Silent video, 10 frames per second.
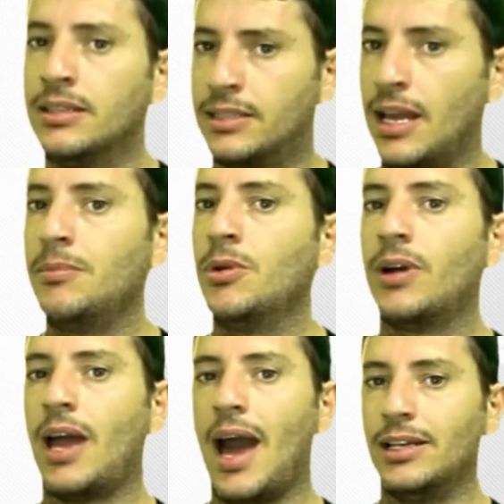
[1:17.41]
100 mil
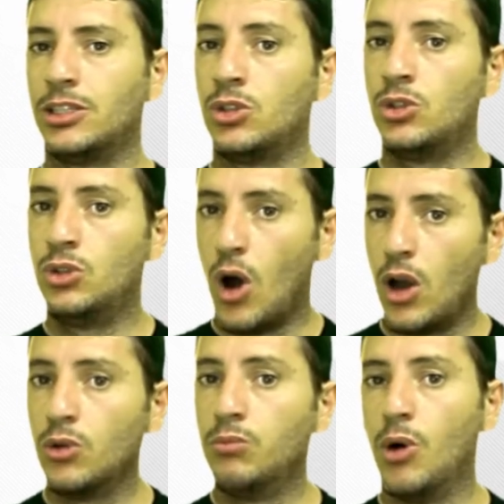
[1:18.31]
reais dói
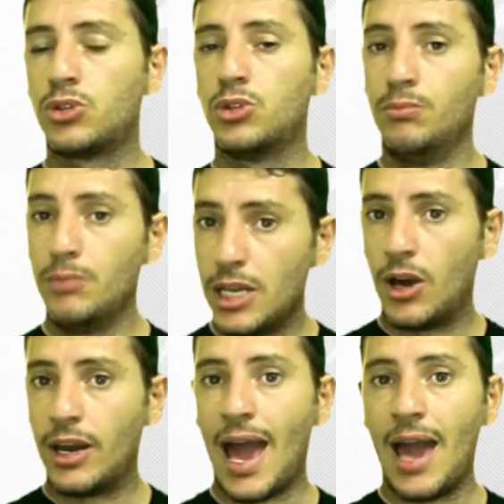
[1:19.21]
no bolso do
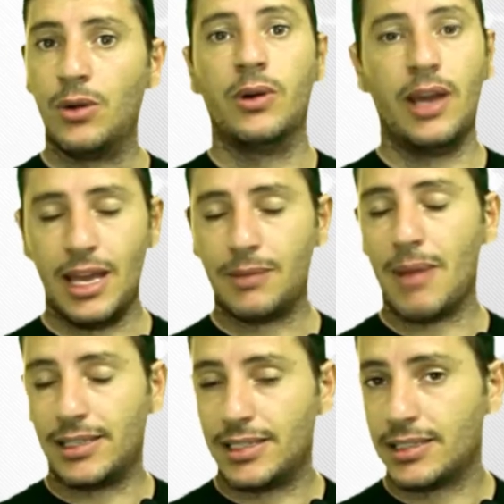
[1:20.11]
milionário Eike
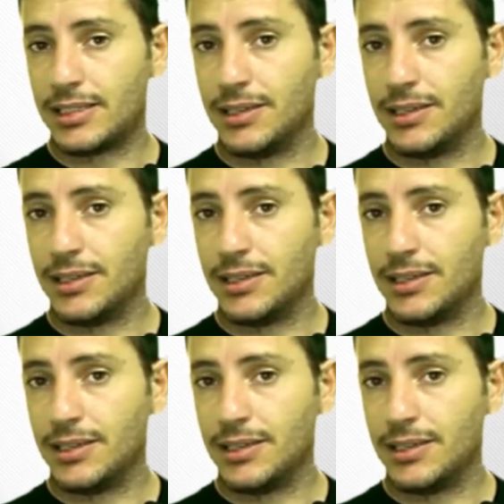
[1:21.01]
Batista?